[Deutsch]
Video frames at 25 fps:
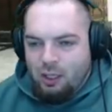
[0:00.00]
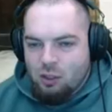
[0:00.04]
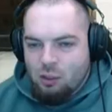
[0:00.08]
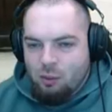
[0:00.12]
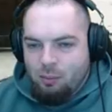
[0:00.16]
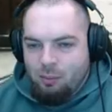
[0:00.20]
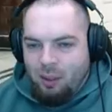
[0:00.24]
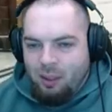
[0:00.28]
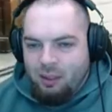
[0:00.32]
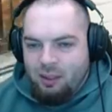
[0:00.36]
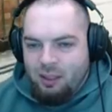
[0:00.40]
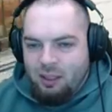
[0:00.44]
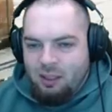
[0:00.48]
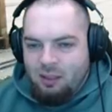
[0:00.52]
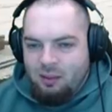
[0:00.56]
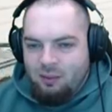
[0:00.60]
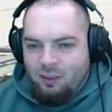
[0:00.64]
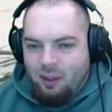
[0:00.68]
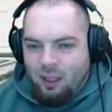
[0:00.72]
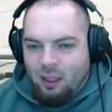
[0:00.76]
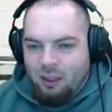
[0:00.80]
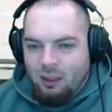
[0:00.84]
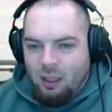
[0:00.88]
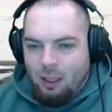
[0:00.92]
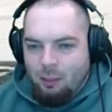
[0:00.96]
zum Banditen
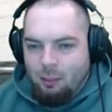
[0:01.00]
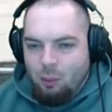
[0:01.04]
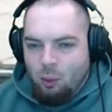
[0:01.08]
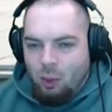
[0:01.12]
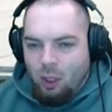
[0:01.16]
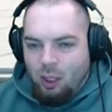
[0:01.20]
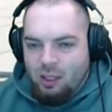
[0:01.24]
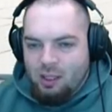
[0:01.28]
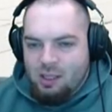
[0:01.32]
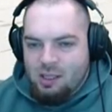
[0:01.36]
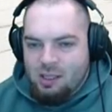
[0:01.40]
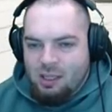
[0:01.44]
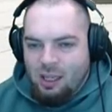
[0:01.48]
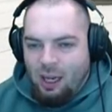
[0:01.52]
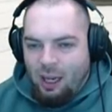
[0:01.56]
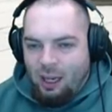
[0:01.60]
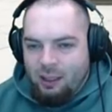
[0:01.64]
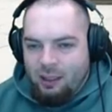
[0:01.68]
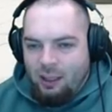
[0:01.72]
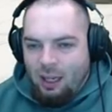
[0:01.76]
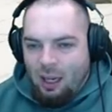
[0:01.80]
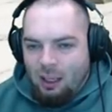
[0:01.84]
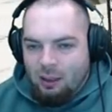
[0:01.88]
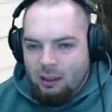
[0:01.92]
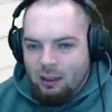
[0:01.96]
werden, aber du hattest
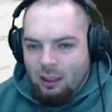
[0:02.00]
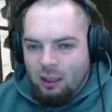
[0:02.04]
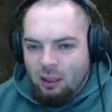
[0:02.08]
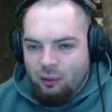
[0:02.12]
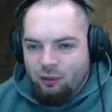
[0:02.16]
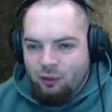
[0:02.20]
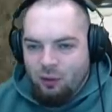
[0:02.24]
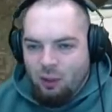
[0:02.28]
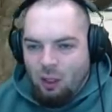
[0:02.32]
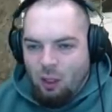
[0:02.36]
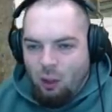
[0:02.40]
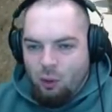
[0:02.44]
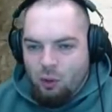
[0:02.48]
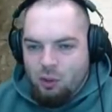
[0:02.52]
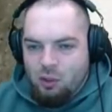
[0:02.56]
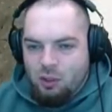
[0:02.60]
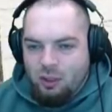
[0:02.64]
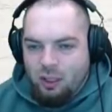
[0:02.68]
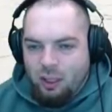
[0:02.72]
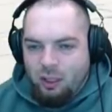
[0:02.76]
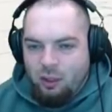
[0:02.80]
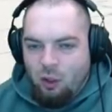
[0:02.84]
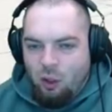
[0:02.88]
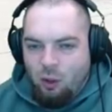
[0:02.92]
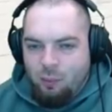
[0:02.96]
keinen Nachteil davon, außer
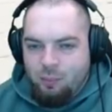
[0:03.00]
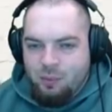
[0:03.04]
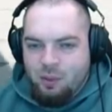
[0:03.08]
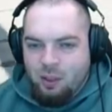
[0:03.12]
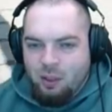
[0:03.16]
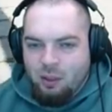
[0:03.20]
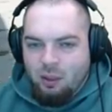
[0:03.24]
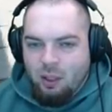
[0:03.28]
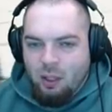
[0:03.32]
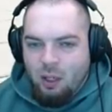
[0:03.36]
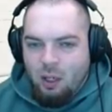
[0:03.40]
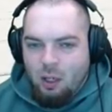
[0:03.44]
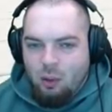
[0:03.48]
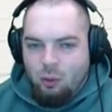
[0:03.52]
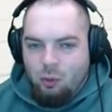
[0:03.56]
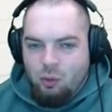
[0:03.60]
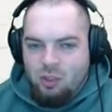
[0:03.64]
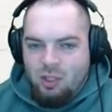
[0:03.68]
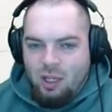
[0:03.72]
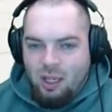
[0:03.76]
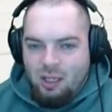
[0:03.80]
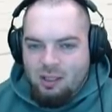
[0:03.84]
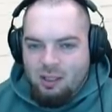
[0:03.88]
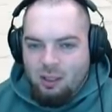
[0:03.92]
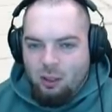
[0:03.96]
deine Optik. Du
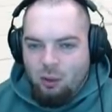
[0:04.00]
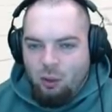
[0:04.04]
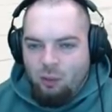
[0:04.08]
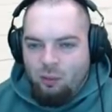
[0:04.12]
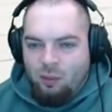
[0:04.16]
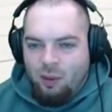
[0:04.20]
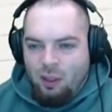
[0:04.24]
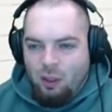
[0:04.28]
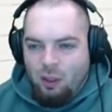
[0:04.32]
sahst halt irgendwann